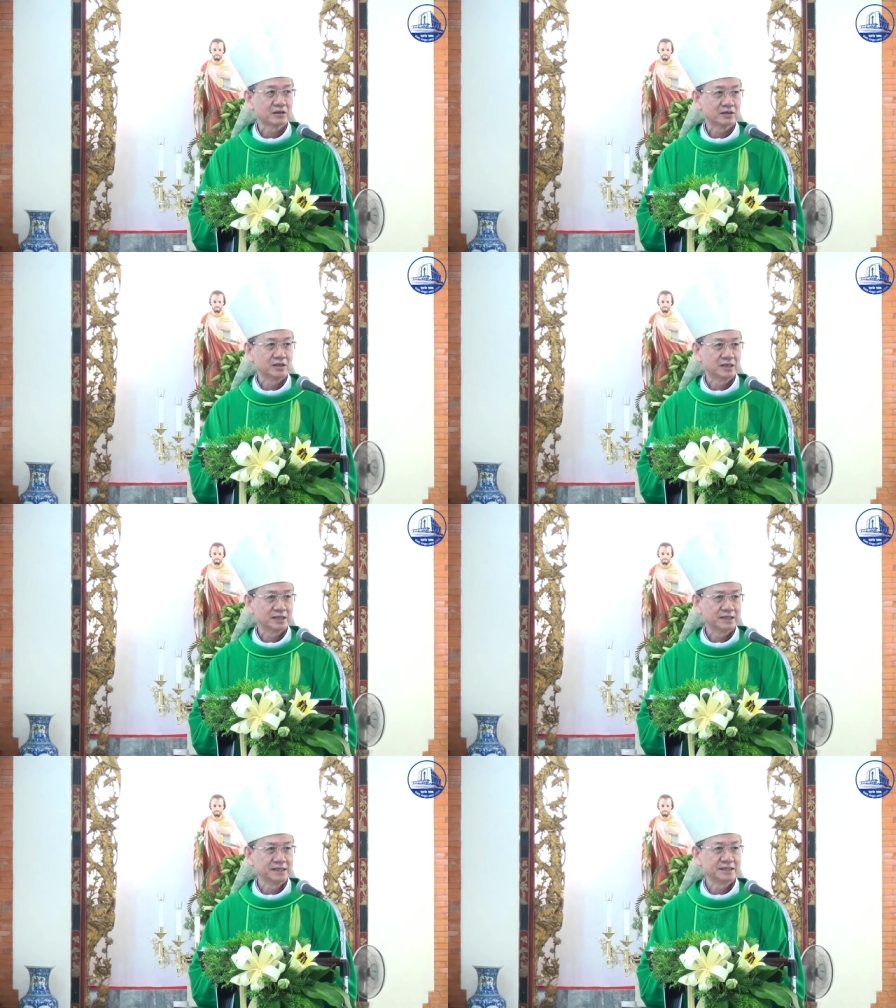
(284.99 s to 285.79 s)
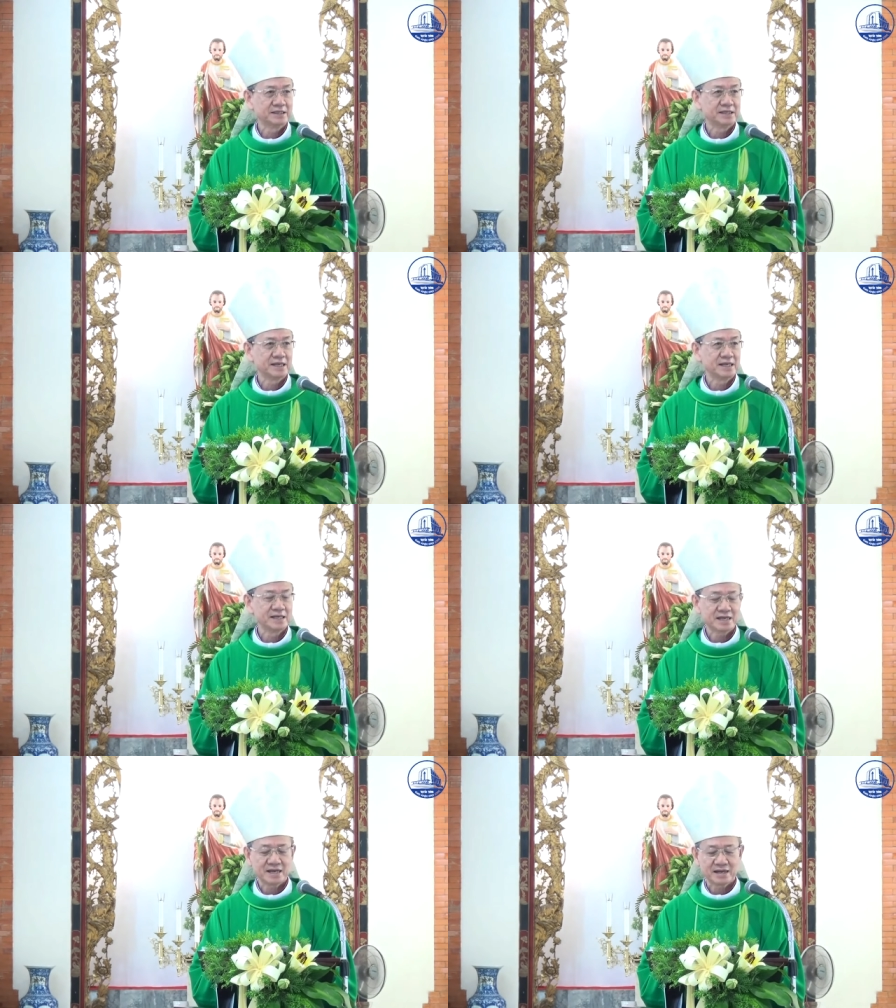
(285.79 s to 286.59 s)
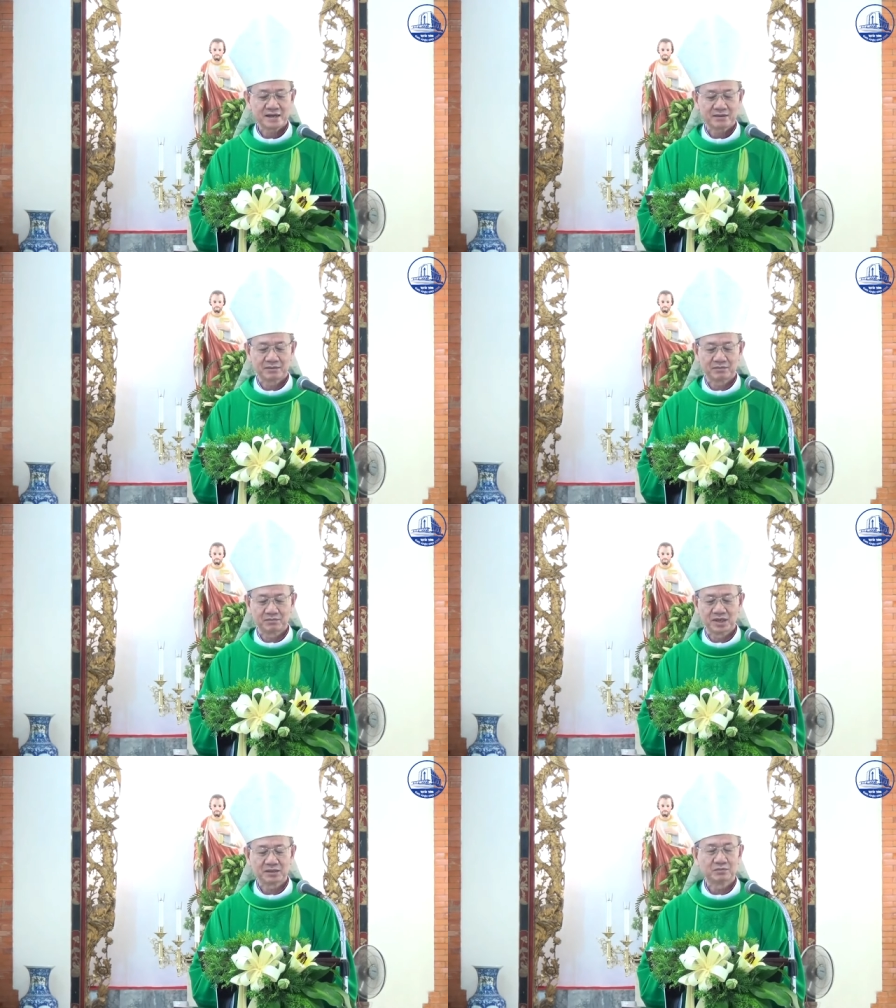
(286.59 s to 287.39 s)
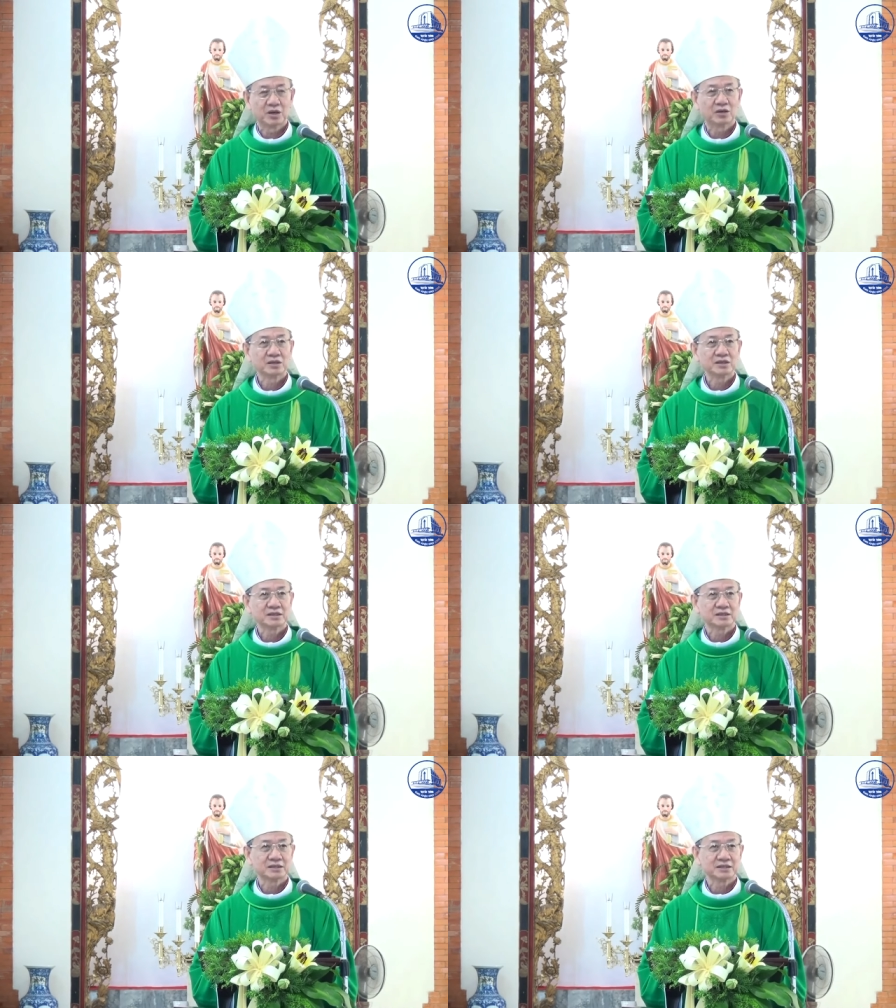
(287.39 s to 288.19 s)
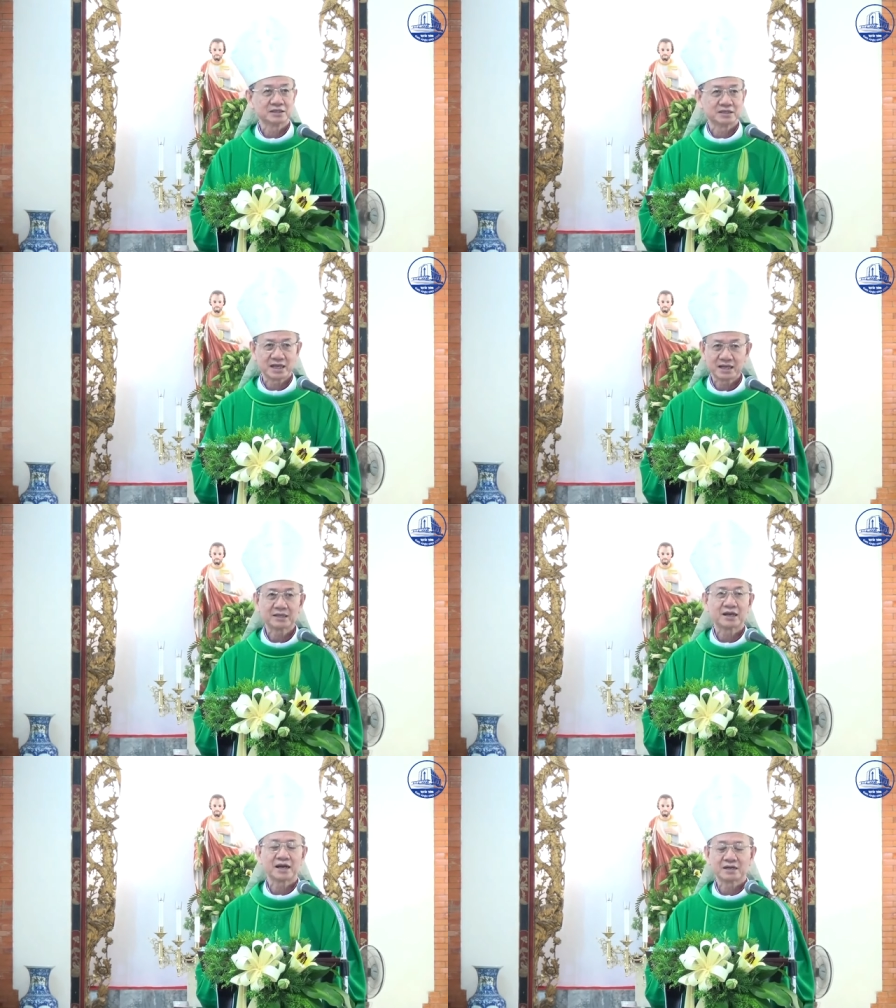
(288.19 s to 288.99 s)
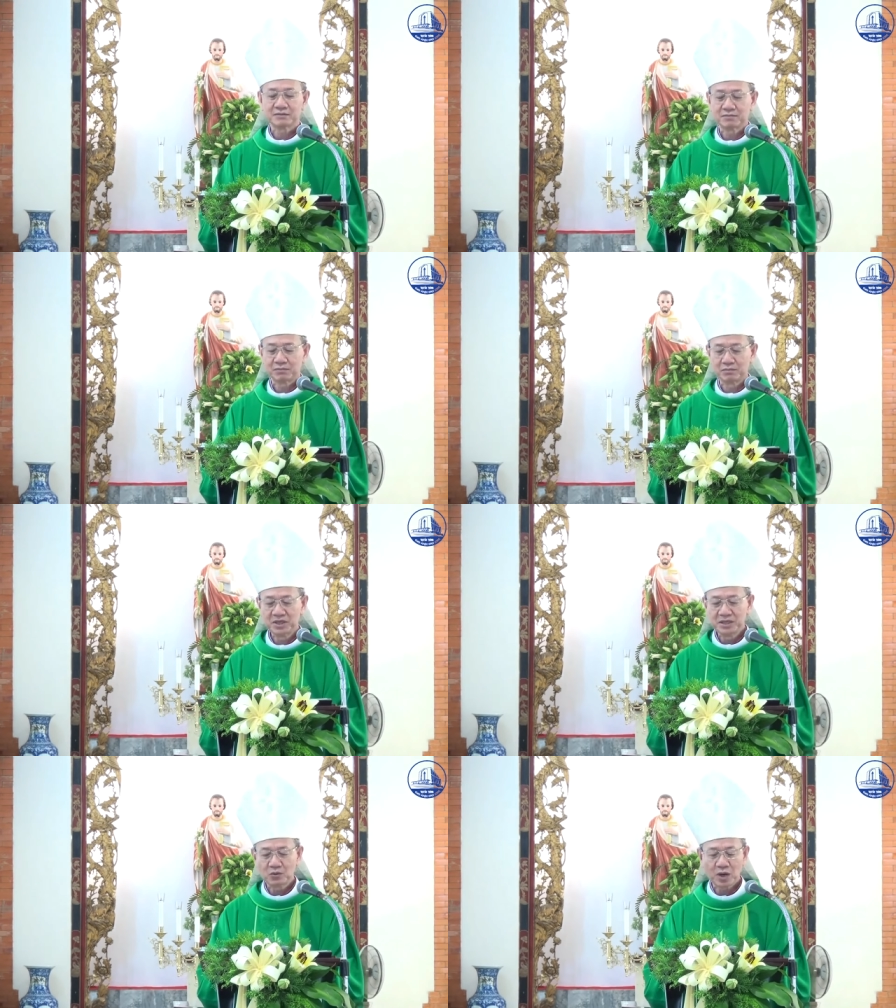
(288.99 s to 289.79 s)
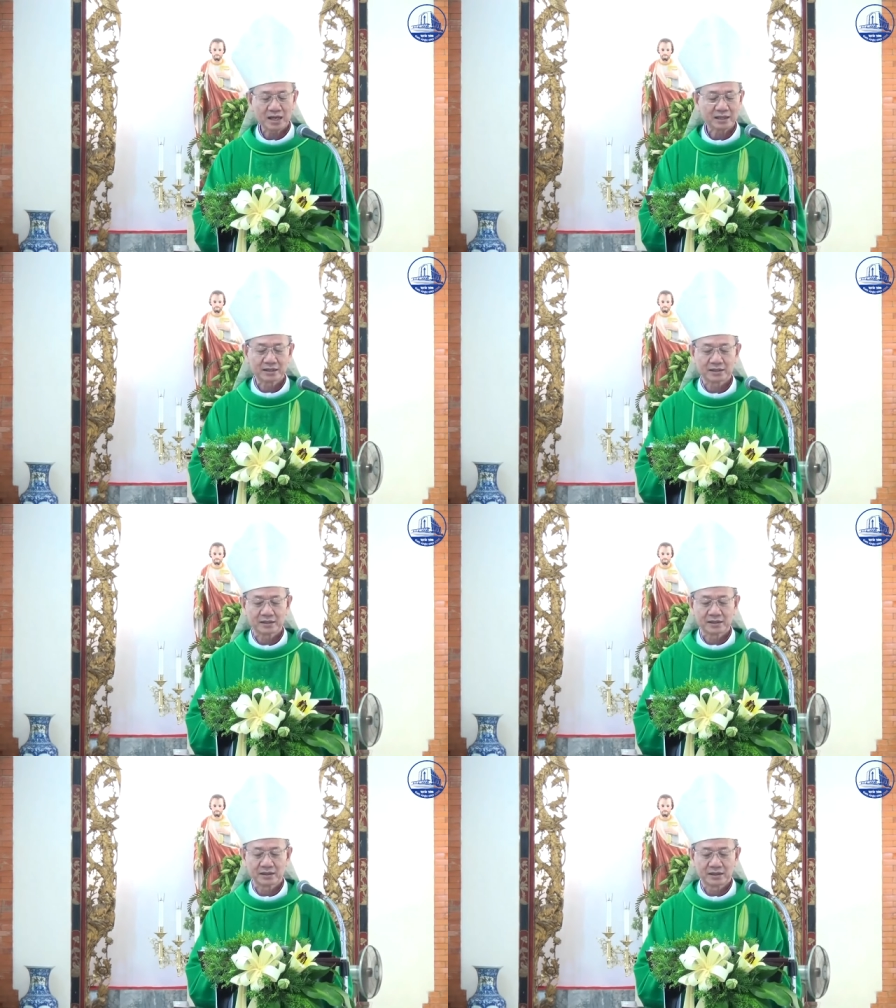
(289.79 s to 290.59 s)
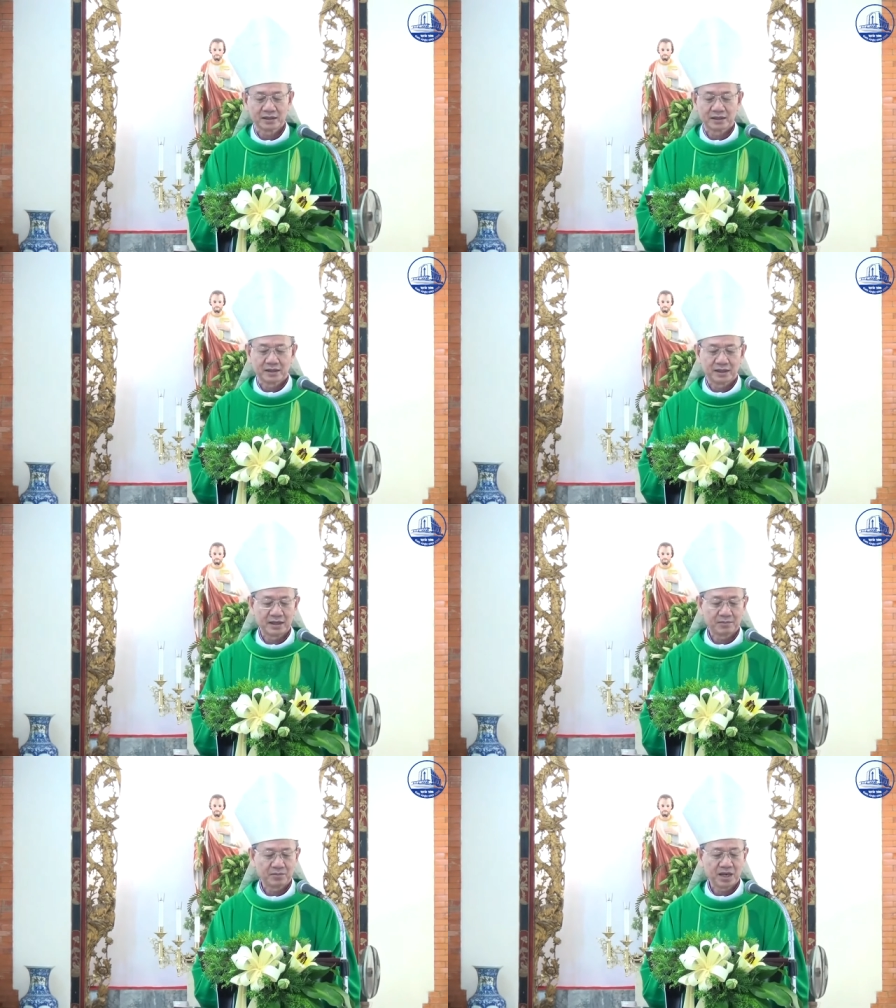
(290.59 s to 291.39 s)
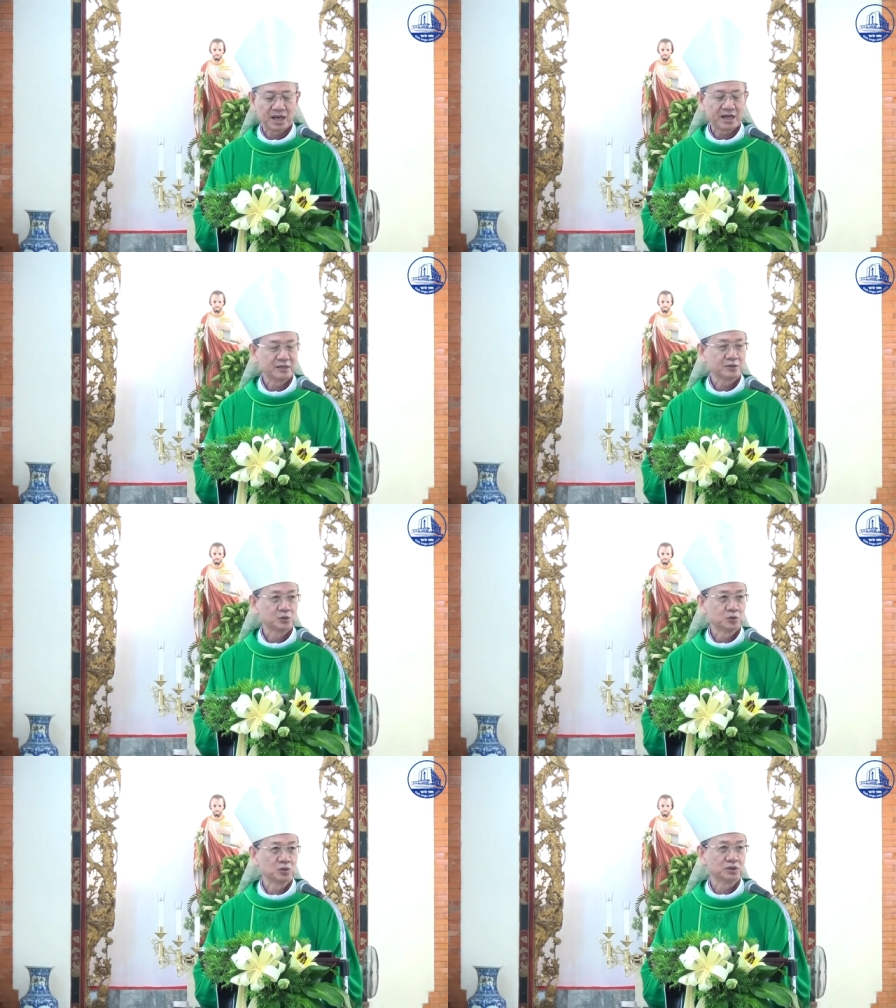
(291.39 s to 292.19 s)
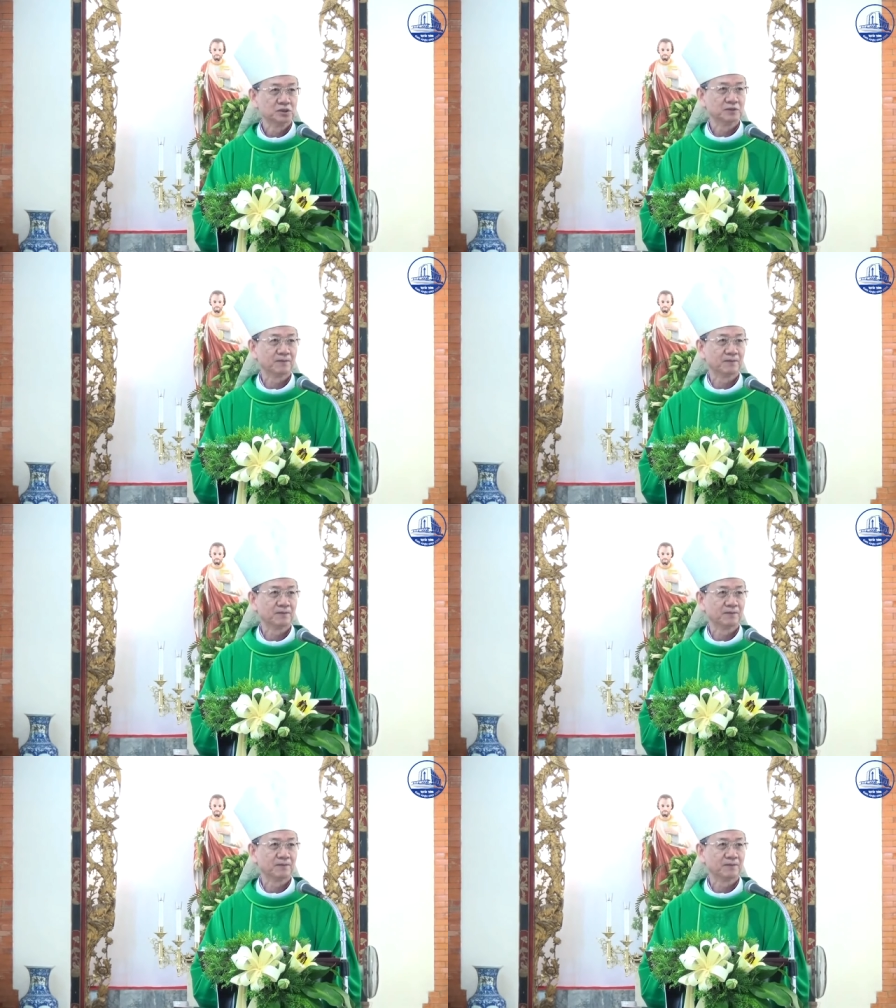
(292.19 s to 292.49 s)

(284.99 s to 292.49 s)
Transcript: nên tiên tri Elia mệt mỏi chán nản bi quan nằm đại xuống đường